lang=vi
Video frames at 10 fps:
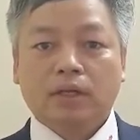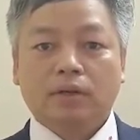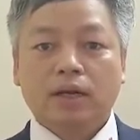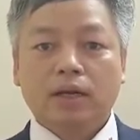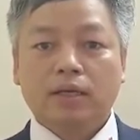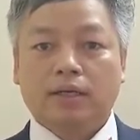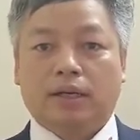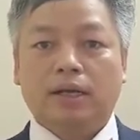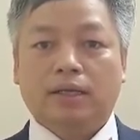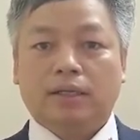Ra gần
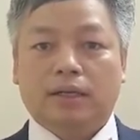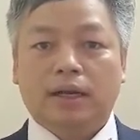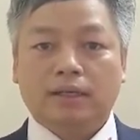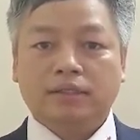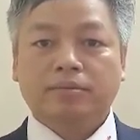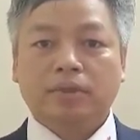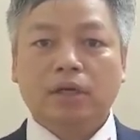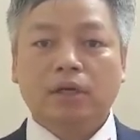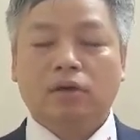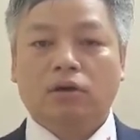đã là là chapter
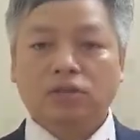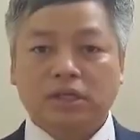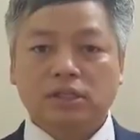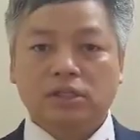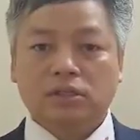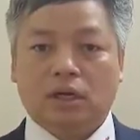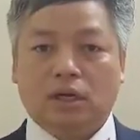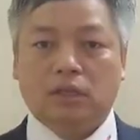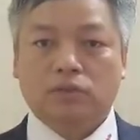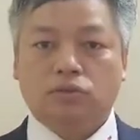có giá trị uh,